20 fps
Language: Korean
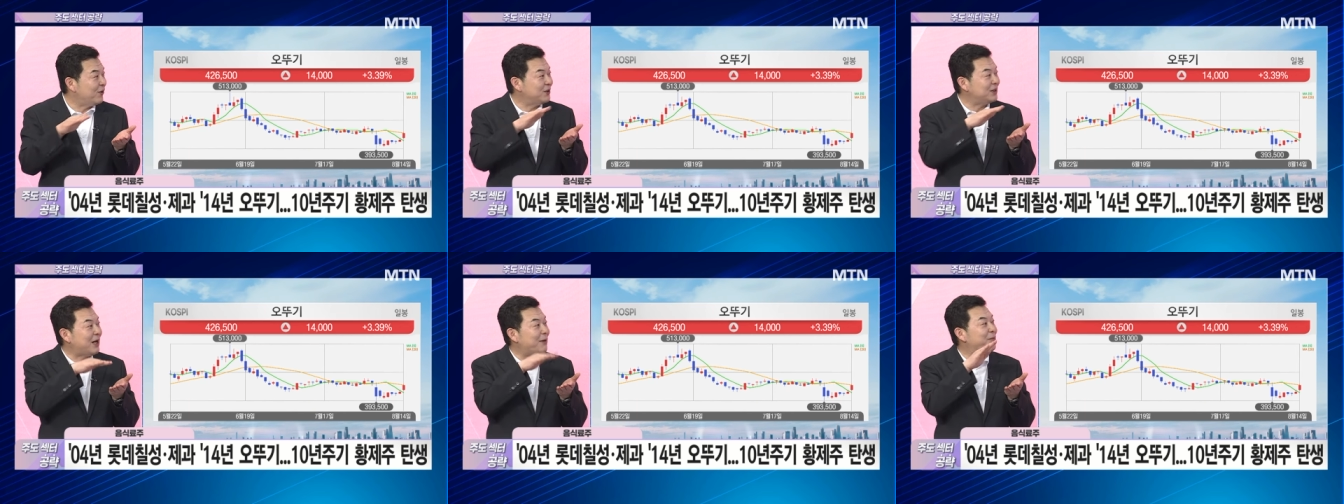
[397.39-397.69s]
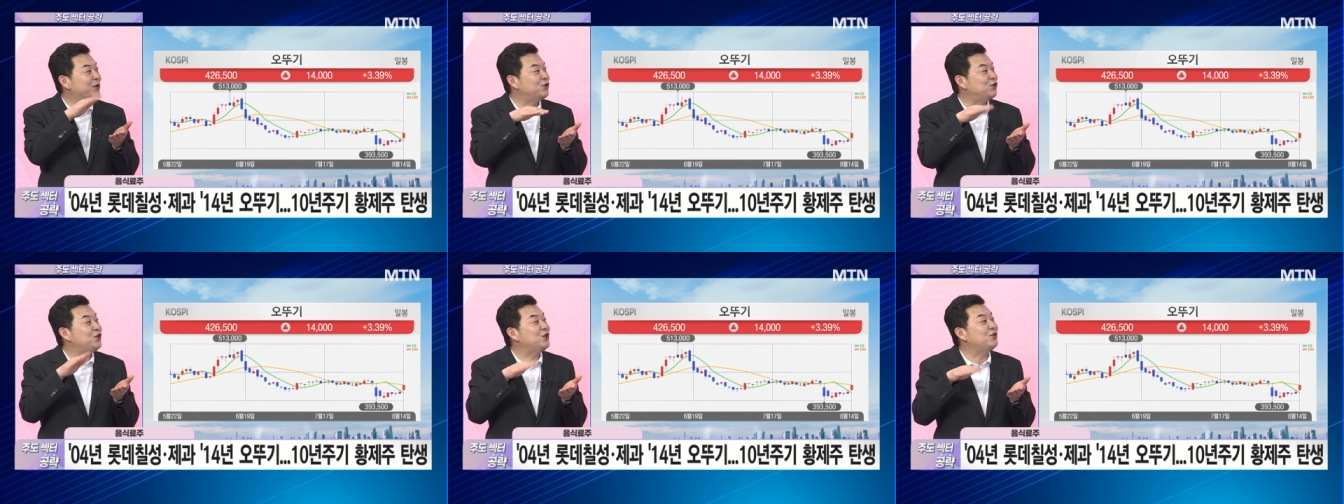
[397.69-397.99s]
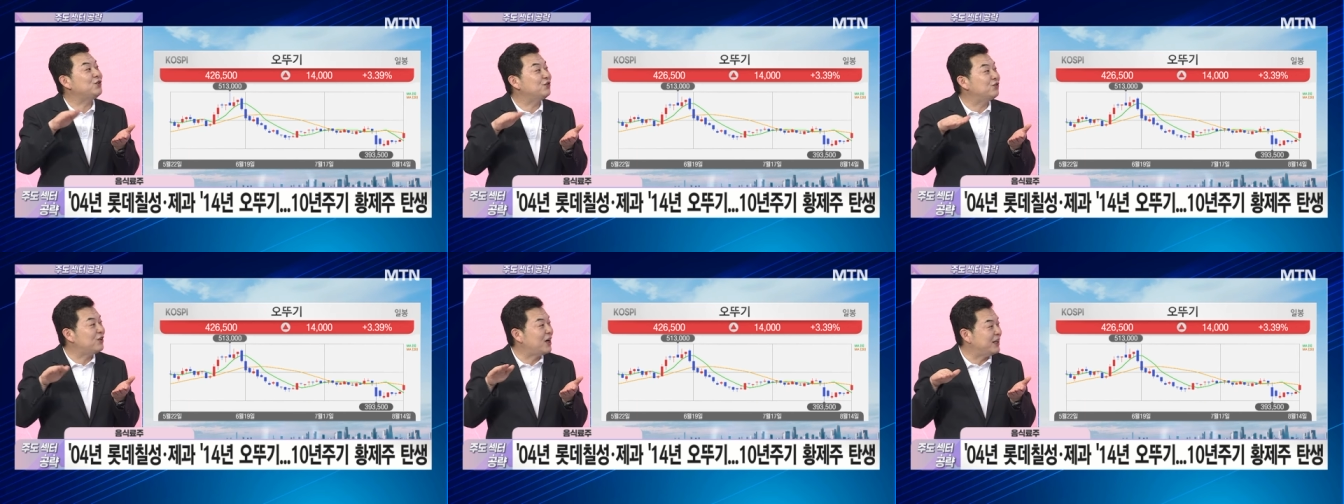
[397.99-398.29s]
여기서 네. 한번
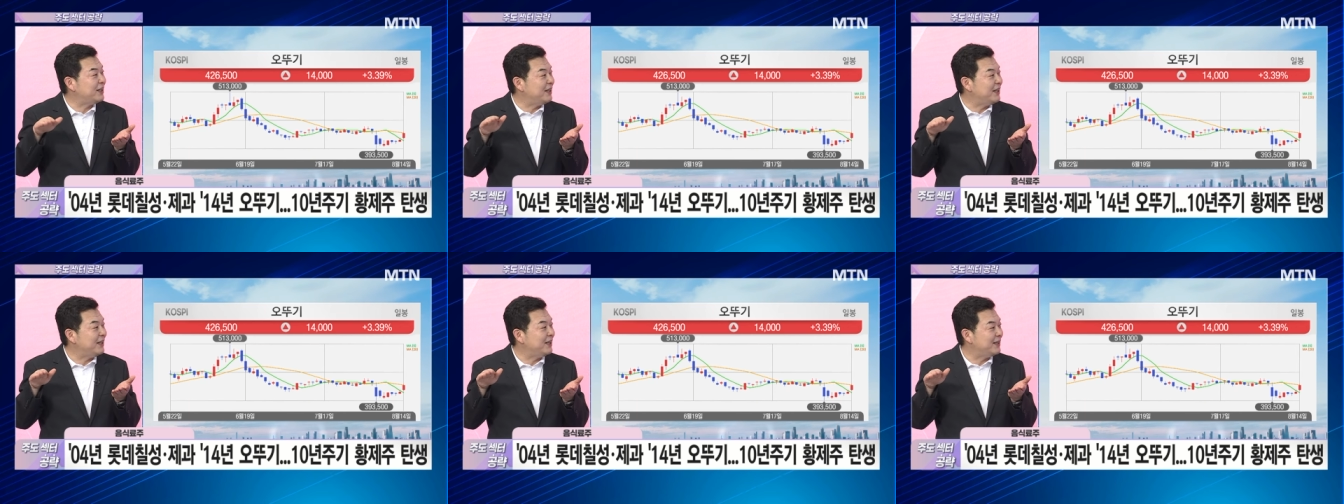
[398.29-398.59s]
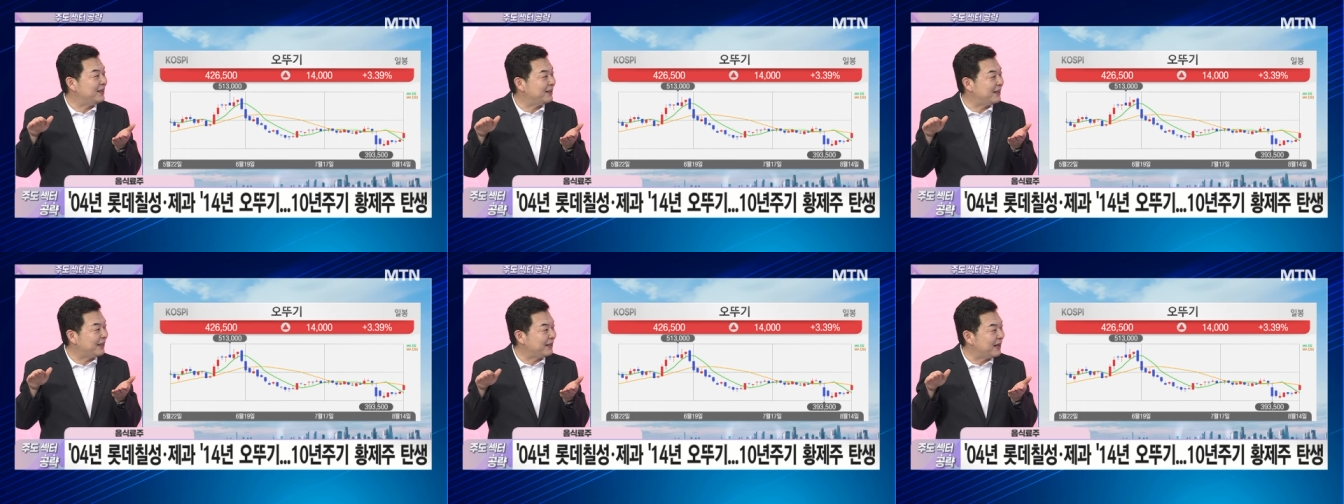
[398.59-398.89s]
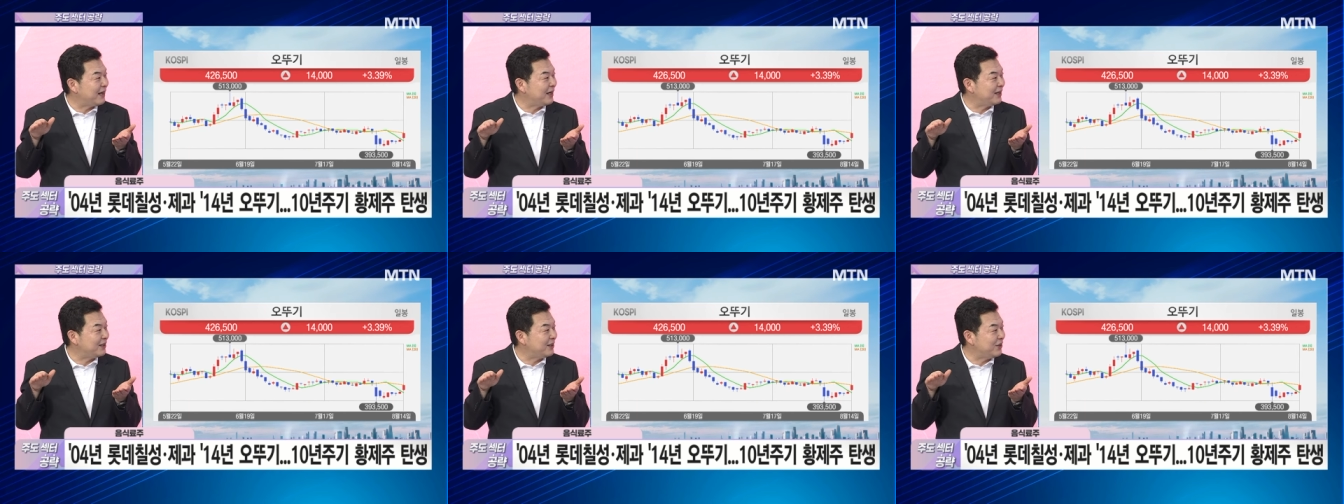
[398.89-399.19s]
쉬는 구간이
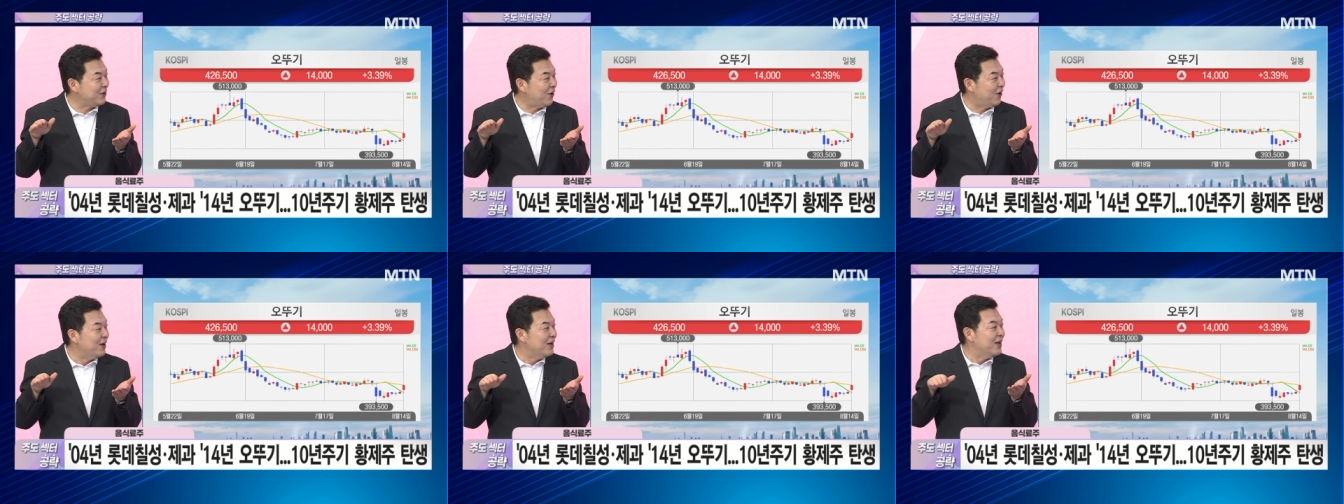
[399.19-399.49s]
나타나거든요.